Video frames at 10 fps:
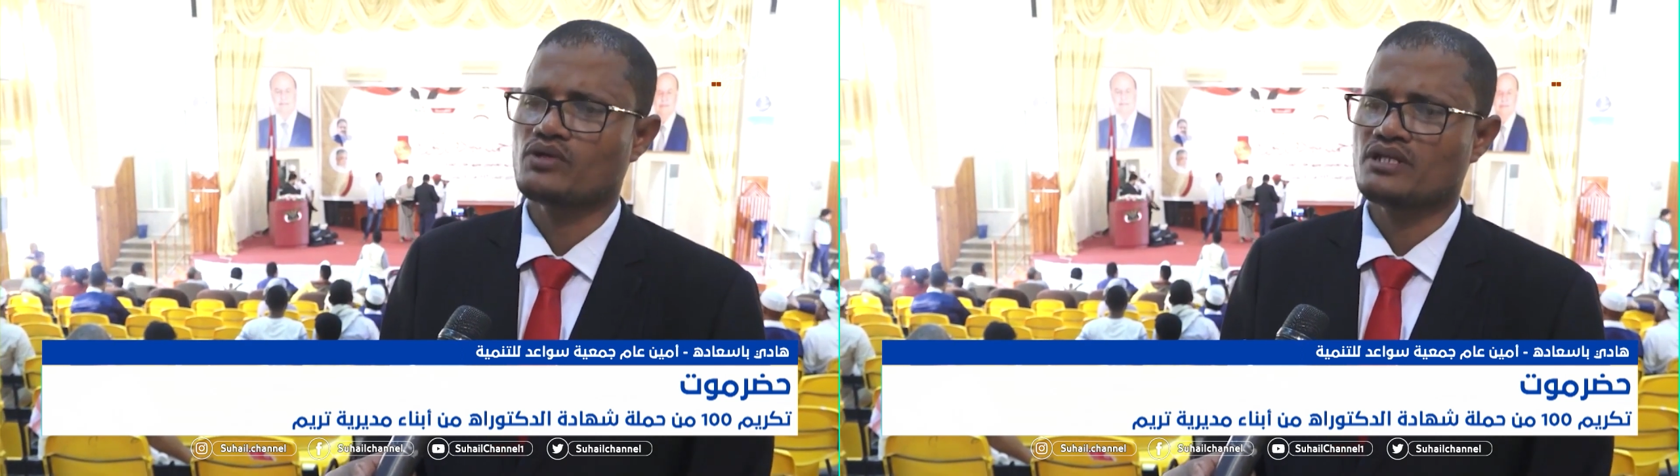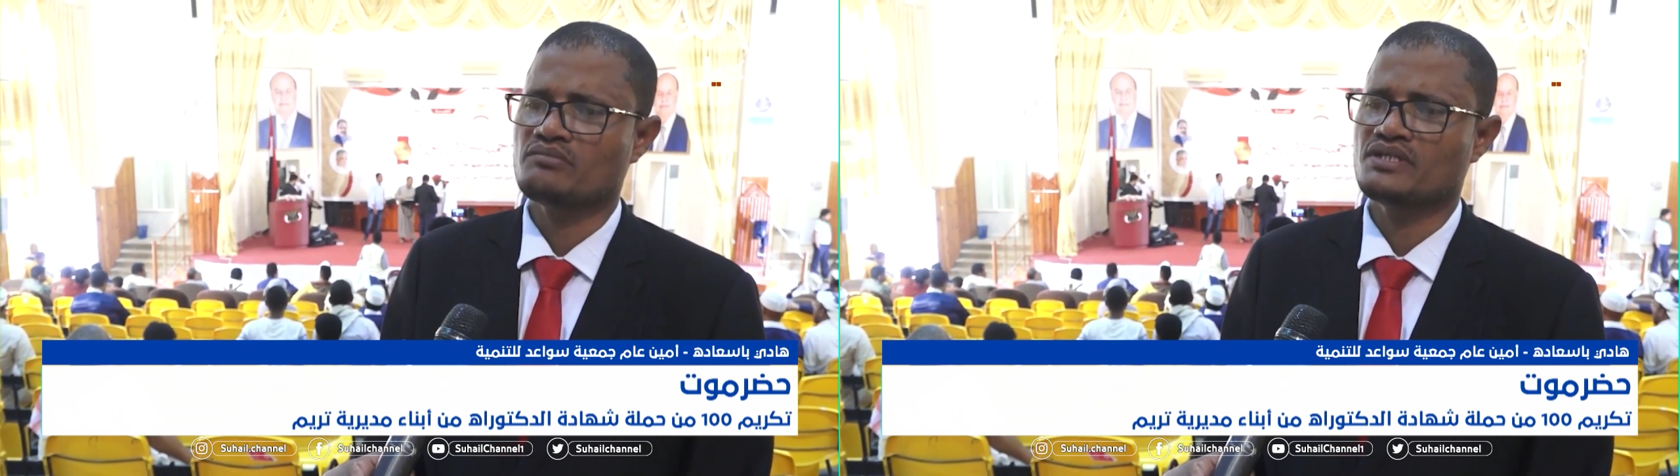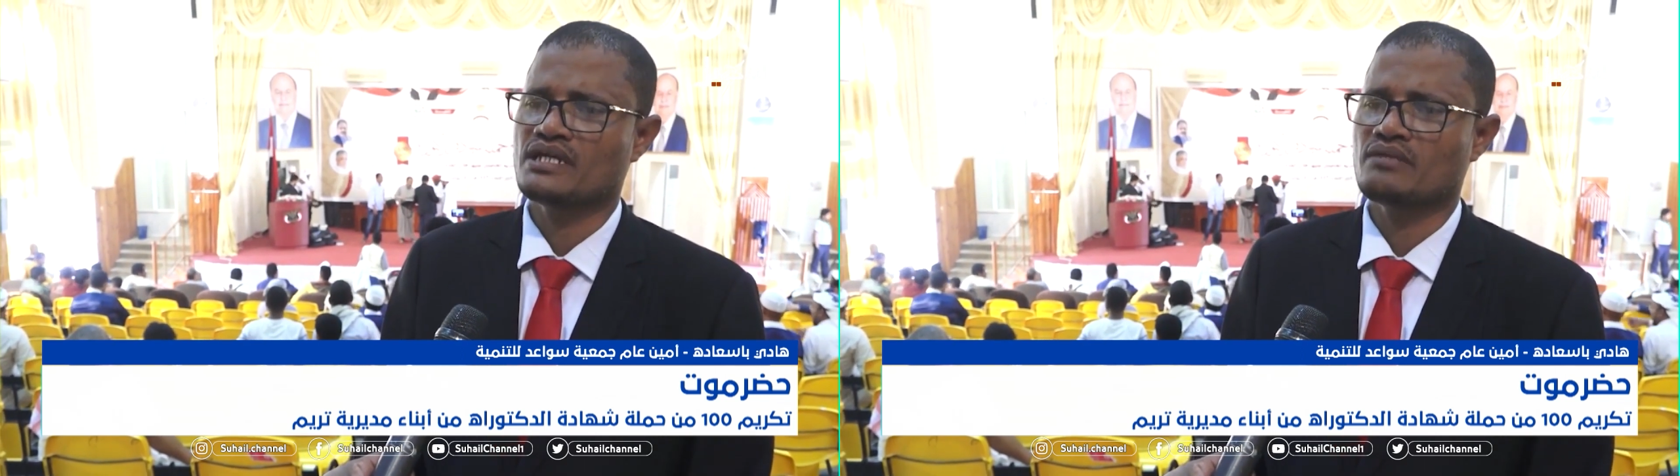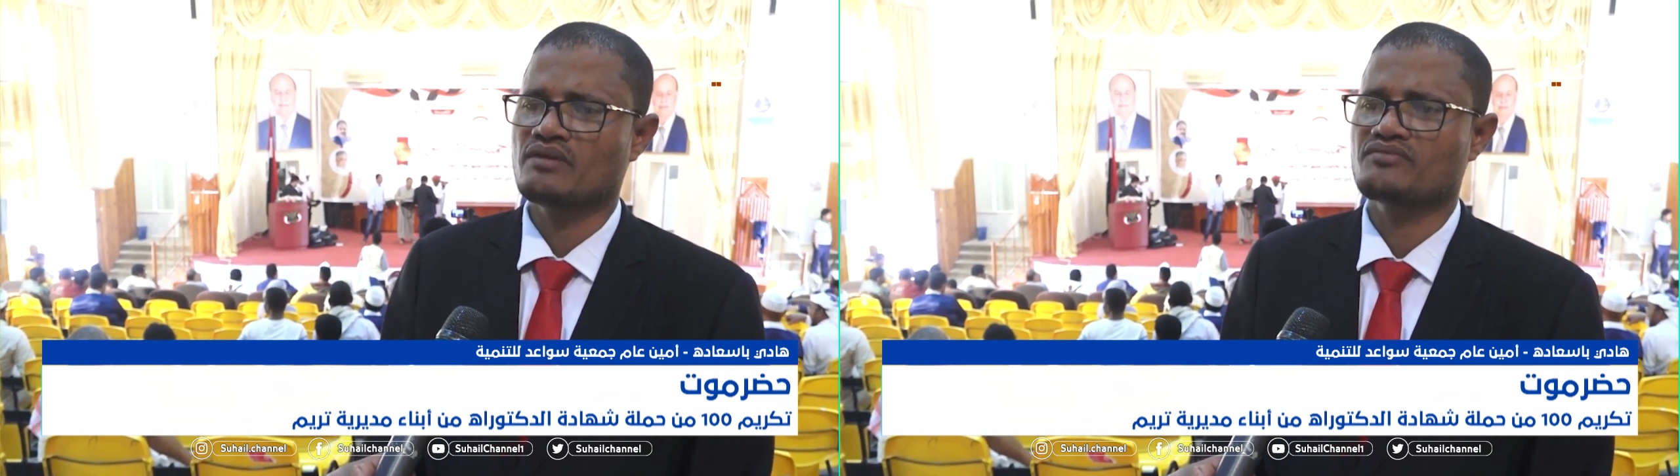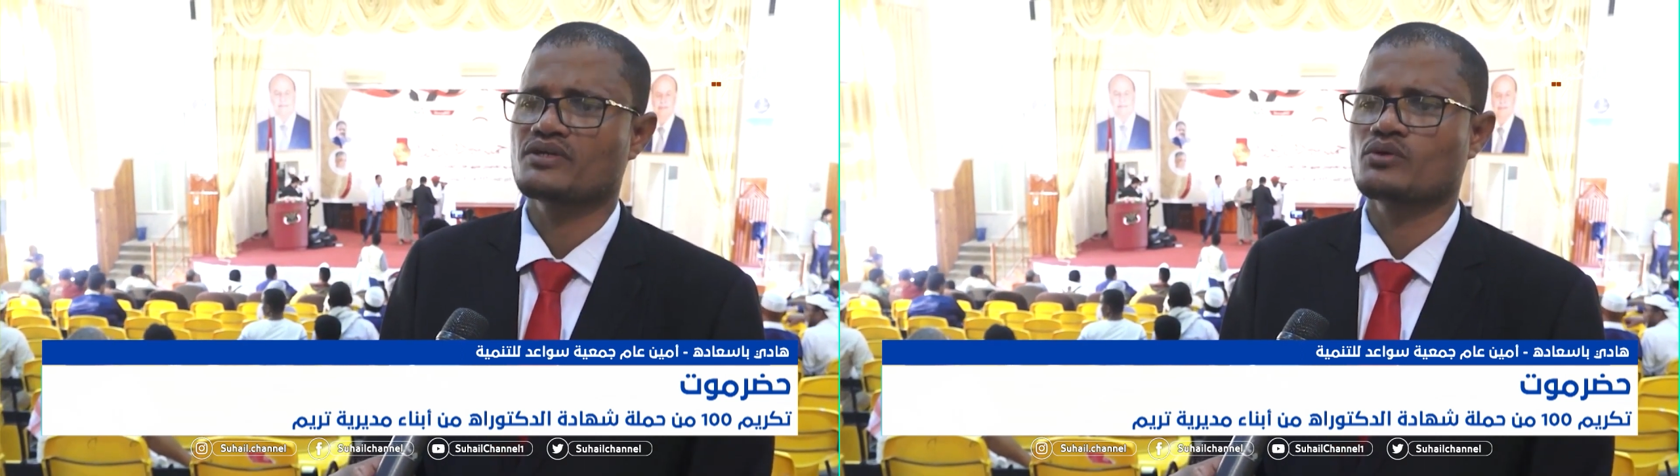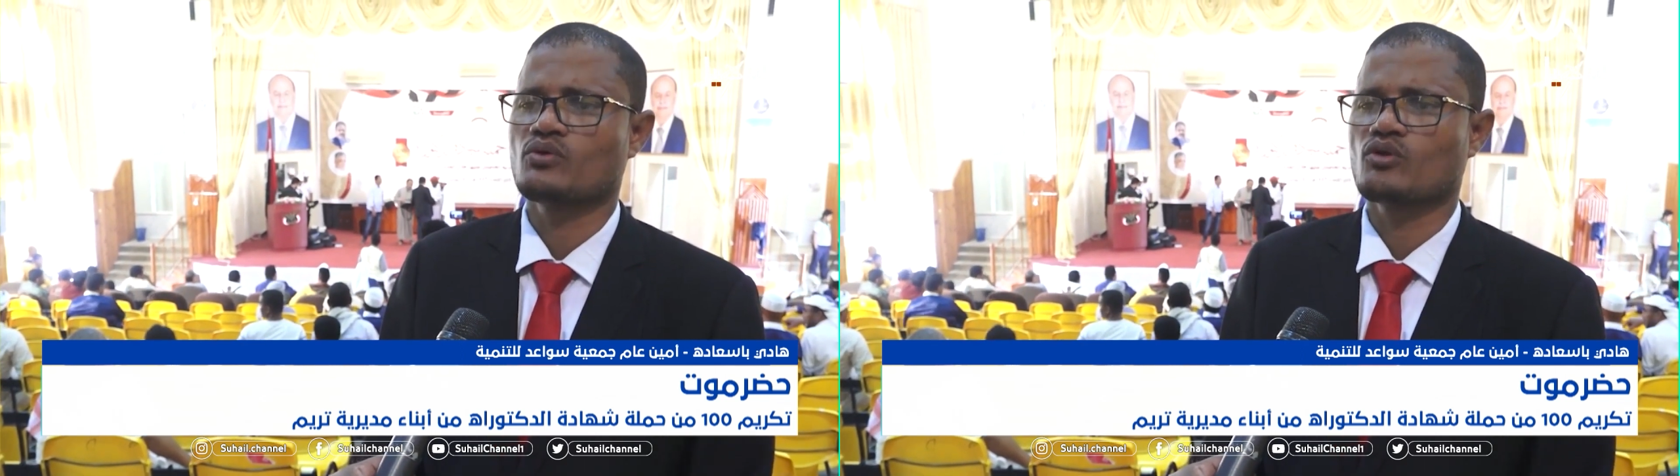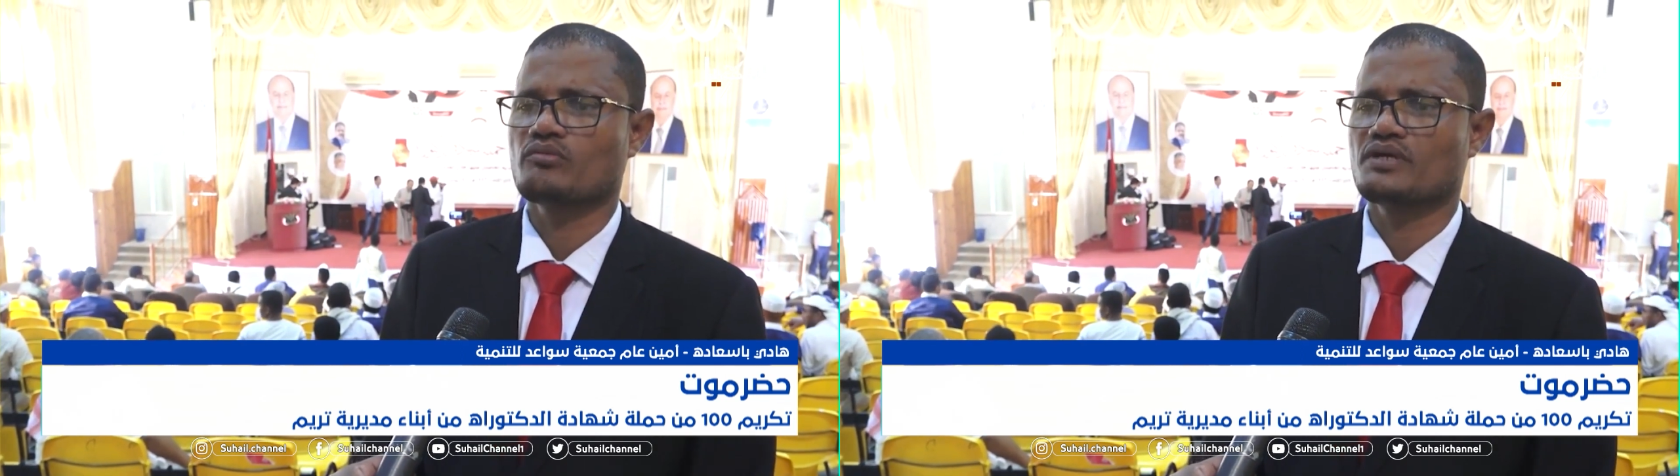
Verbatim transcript: والعلمية لما فيه النهوض